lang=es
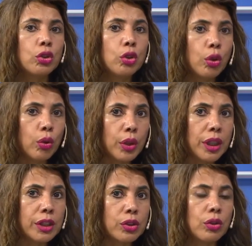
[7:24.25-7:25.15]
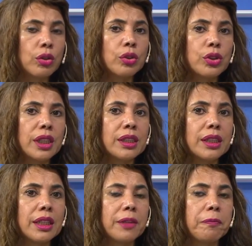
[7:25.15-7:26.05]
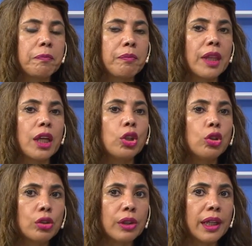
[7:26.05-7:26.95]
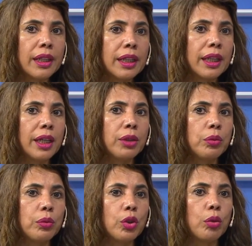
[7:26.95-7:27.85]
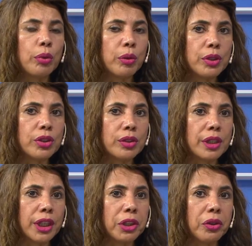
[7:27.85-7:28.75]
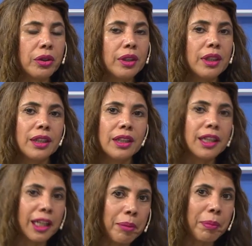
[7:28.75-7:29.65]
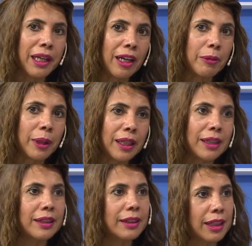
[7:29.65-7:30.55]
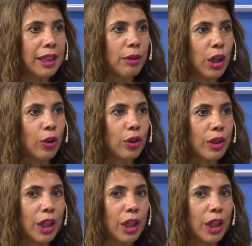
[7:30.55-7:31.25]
Todo esto nos hace notar que hay un compromiso serio y que la palabra tiene valor,